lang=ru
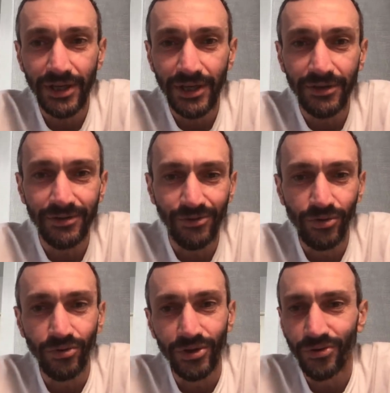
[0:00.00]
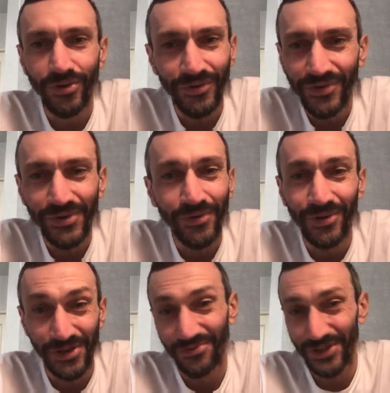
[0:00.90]
и культурный уровень
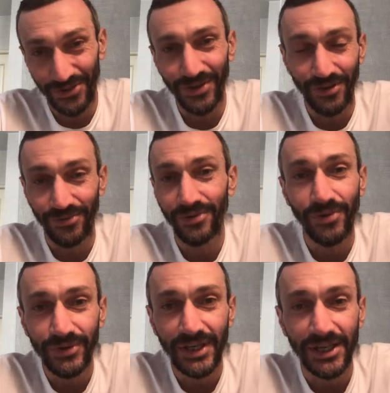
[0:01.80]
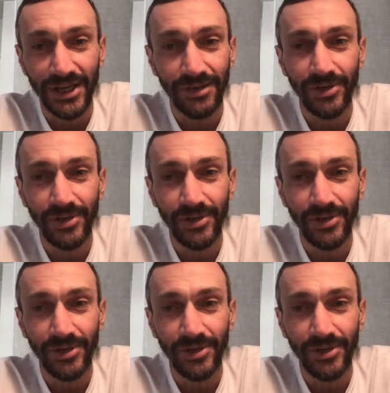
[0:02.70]
очень высокий у него, у Саши.